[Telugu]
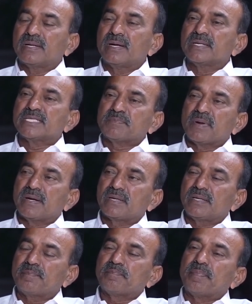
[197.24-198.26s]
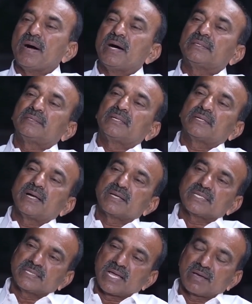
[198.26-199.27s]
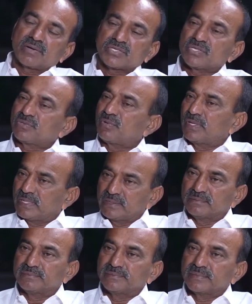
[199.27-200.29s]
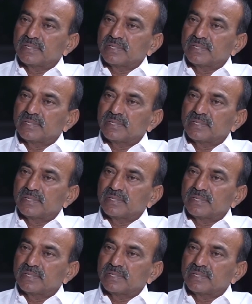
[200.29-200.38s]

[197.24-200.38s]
కాంగ్రెస్ పార్టీ పాత కాంగ్రెస్ నాయకుల చేతుల్లో లేదు